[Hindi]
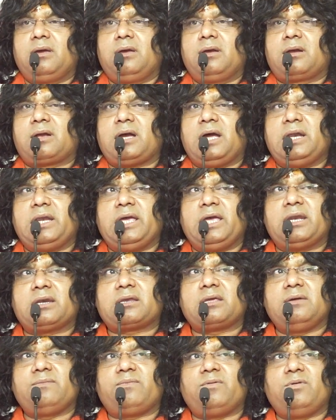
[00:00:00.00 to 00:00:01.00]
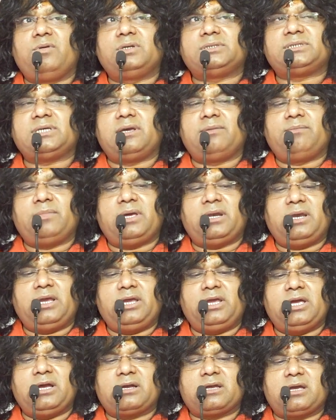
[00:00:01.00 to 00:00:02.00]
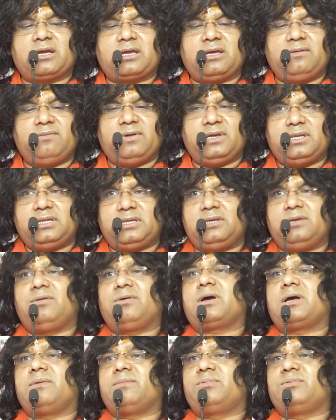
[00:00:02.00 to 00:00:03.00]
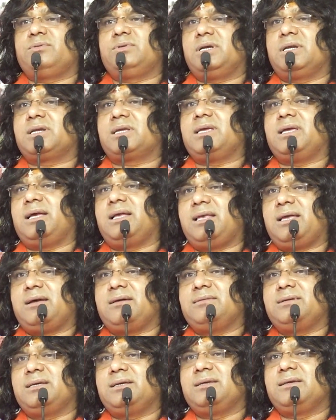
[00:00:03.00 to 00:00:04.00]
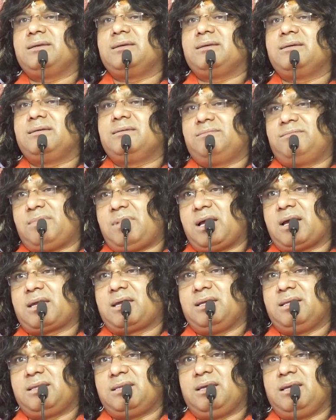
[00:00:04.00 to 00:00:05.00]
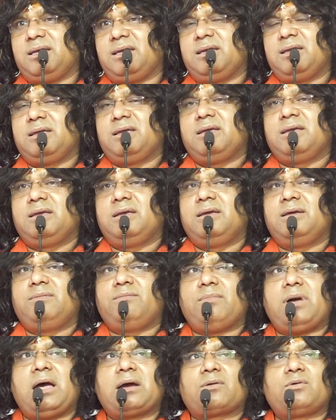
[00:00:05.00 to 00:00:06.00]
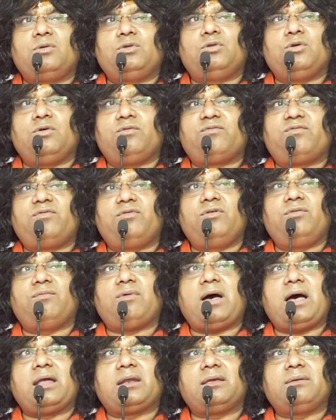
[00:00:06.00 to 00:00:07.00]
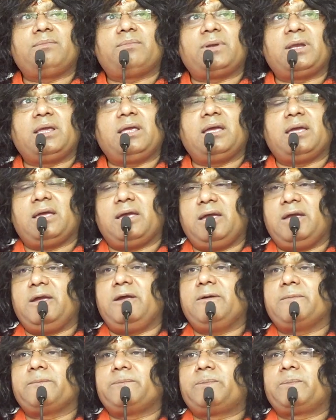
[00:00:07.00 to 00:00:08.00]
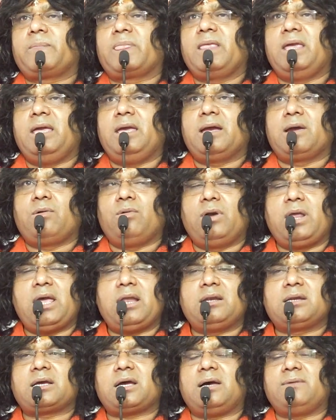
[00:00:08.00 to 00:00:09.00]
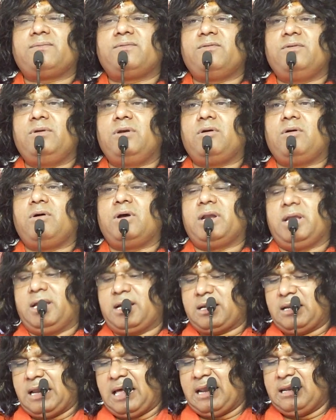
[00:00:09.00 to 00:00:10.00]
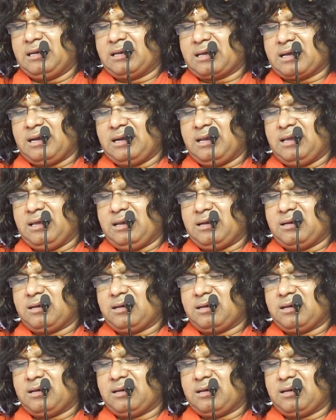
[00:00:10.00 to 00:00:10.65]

कनेर के फूल से मेरी यज्ञ की वेदियों का पूजन किया जावे माँ कहती है माँ को दो फूल भारी प्रिय हैं एक गुड़ैल का फूल और एक लाल कनेर